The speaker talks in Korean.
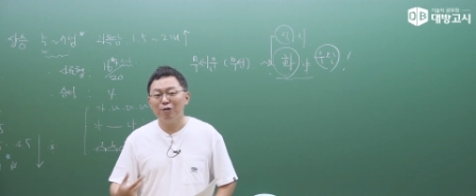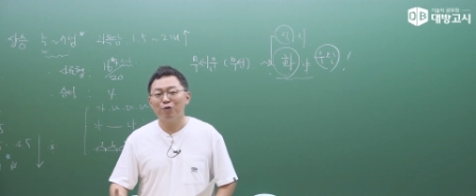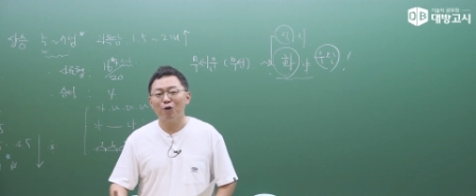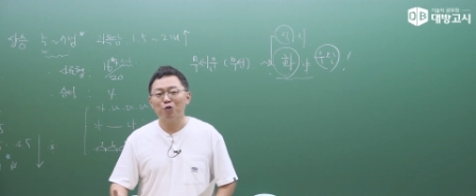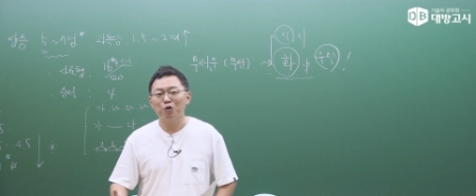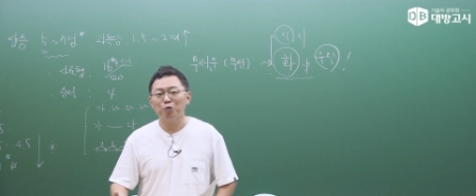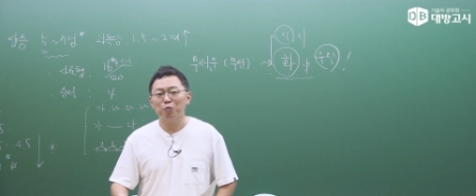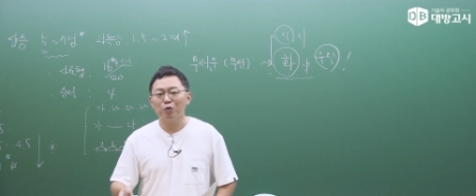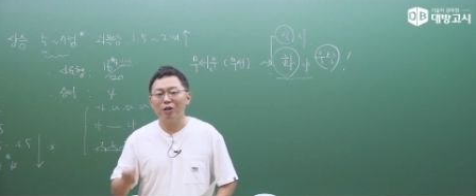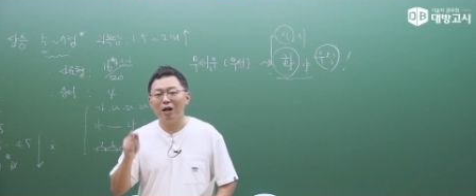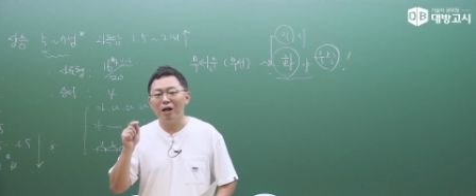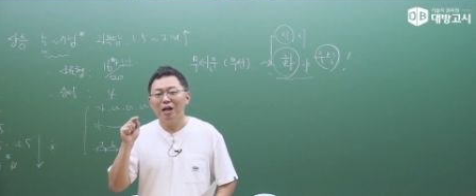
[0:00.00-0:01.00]
인쇄한
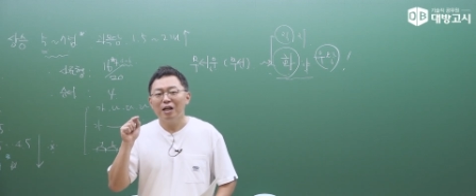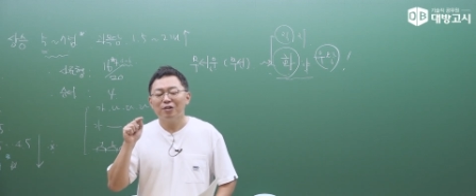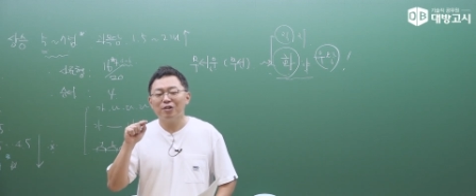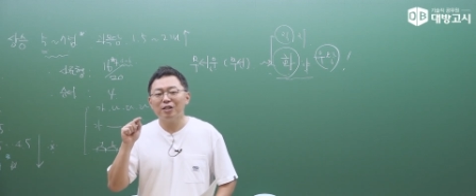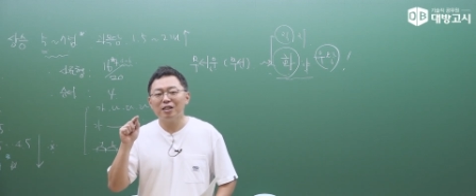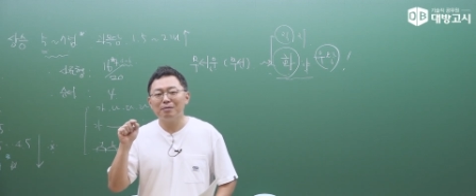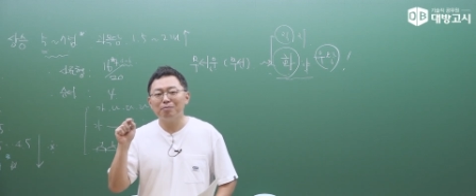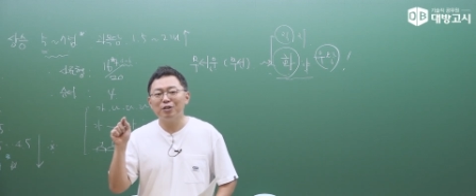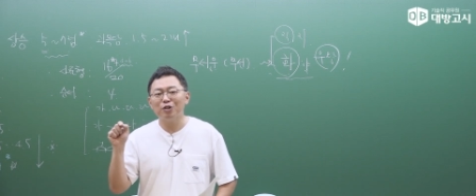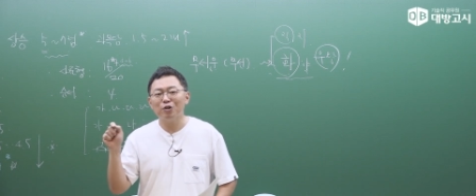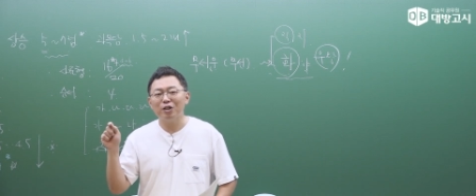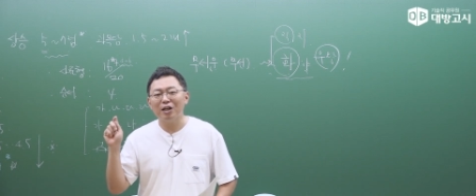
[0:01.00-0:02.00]
것보다
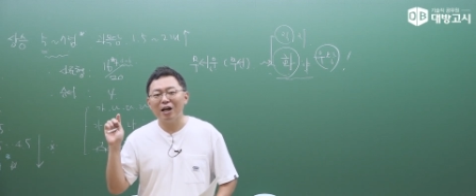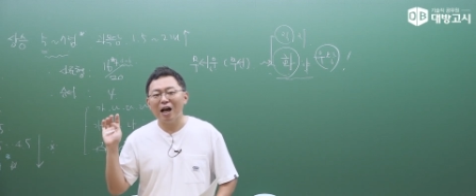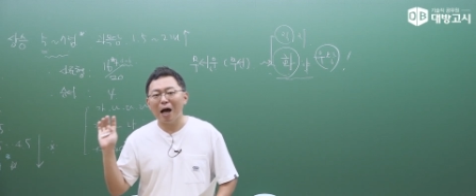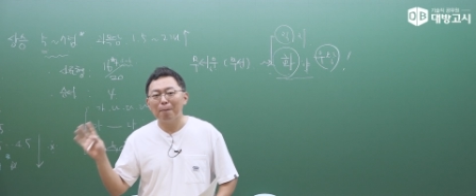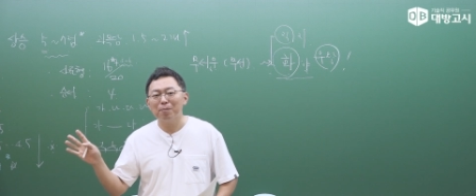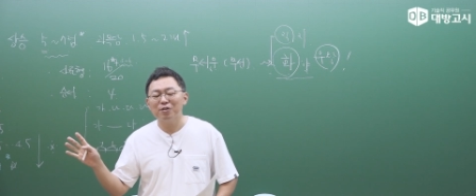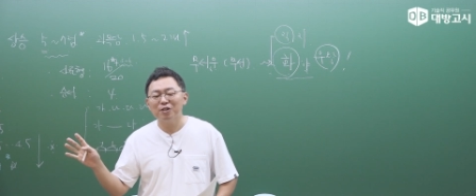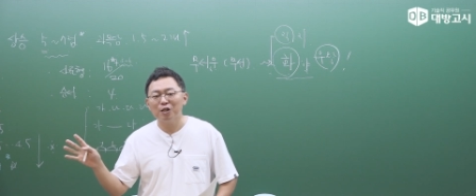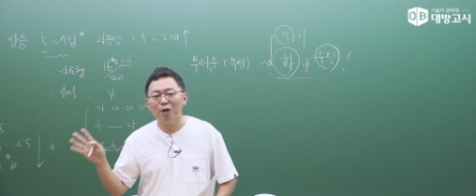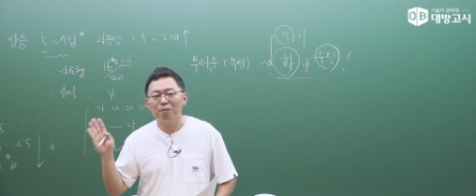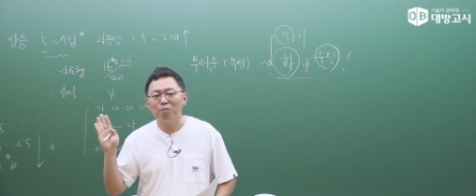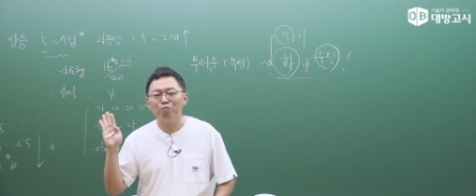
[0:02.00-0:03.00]
70년이나
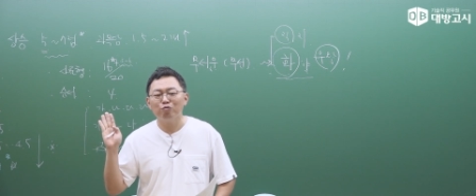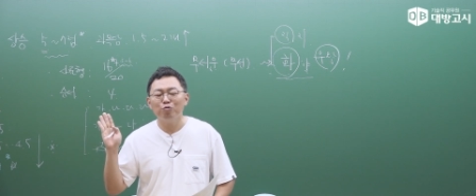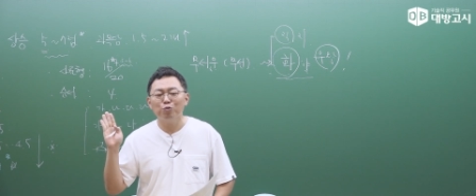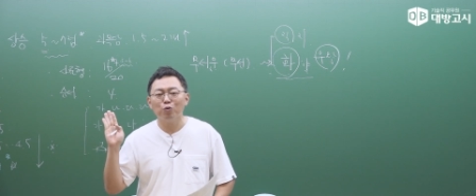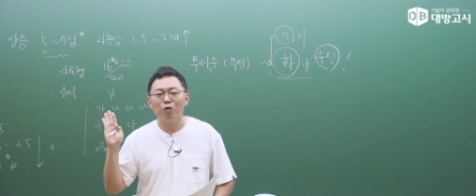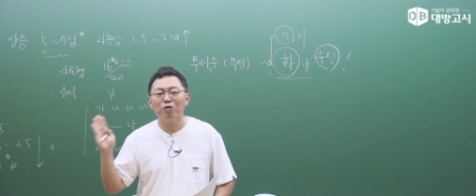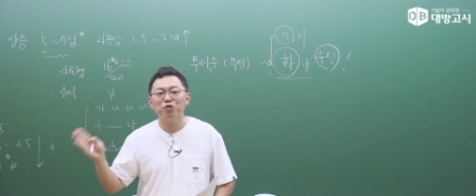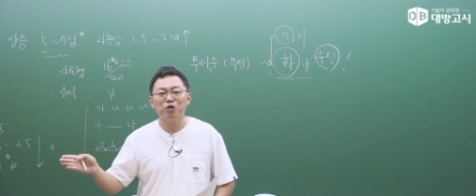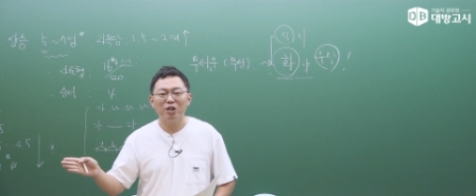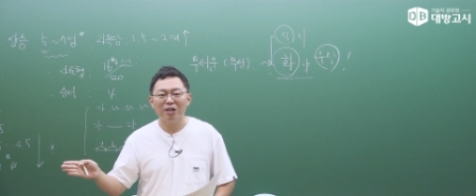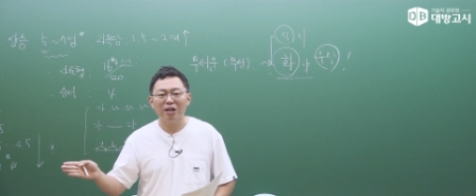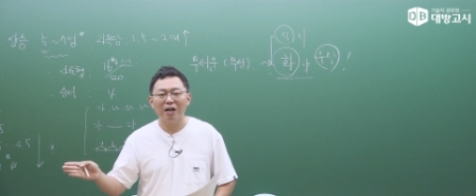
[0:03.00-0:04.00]
앞선 불교
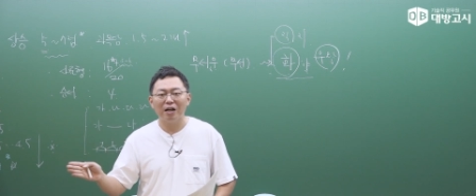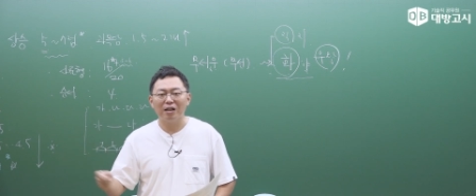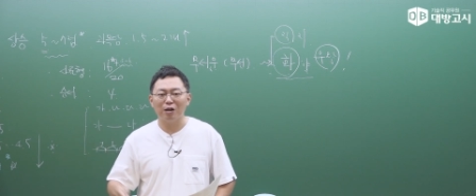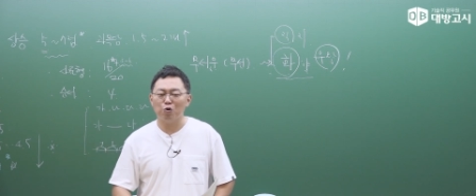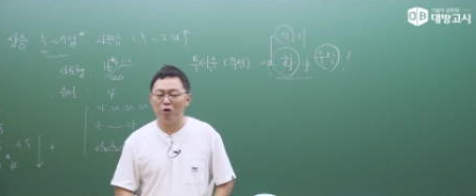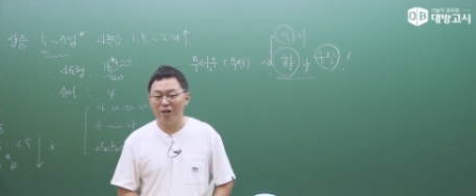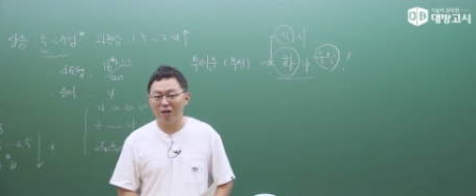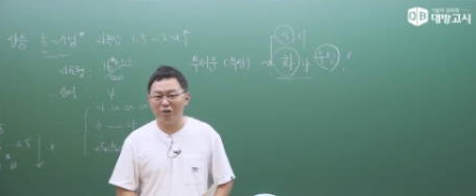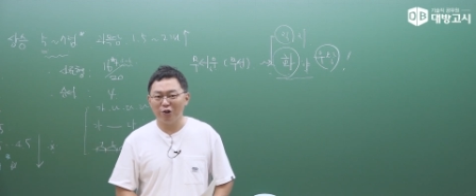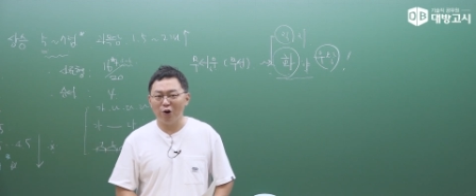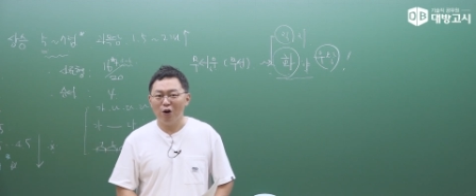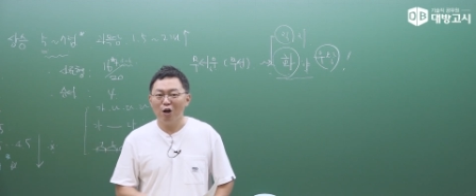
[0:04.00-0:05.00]
경전이 있다라고 얘기를
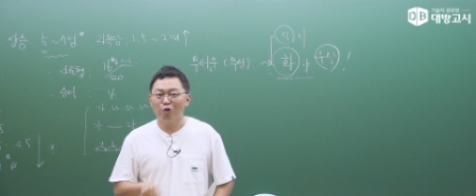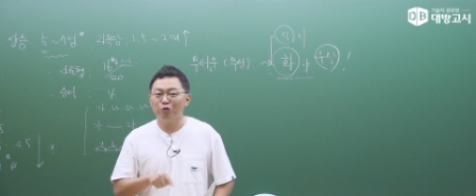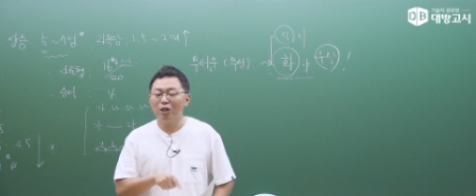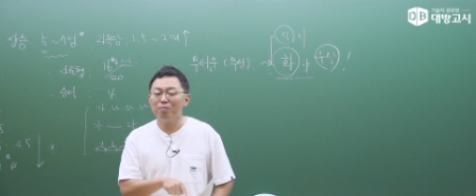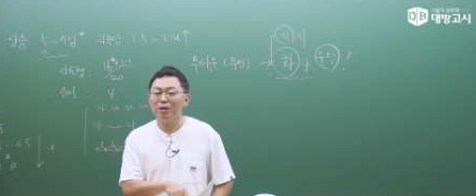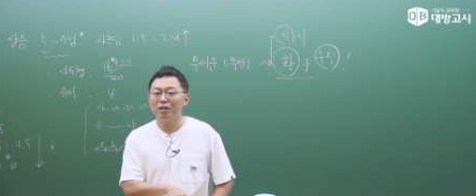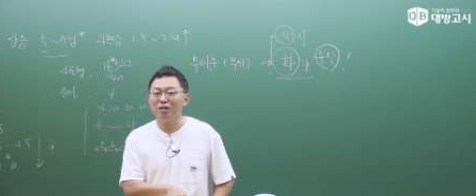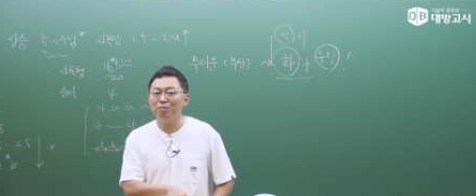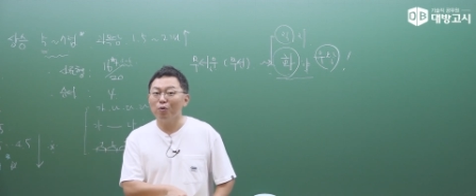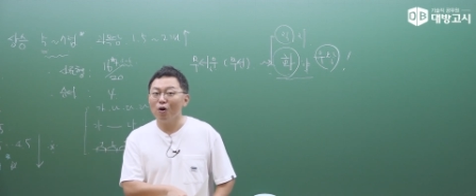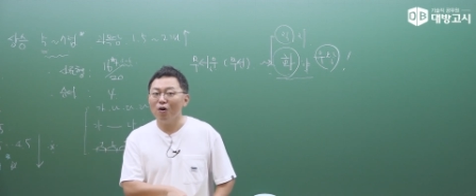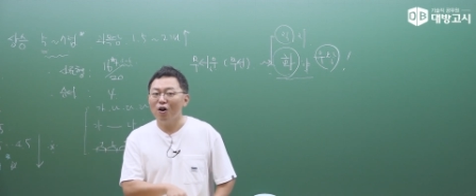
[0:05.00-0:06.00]
했어요. 구텐베르크는
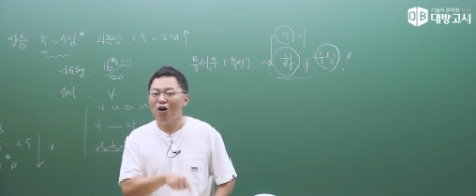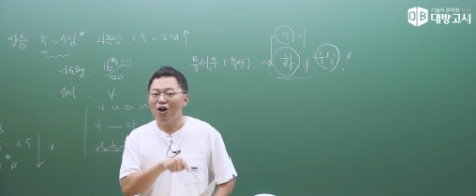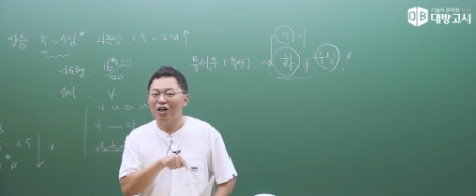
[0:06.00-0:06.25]
뭐요?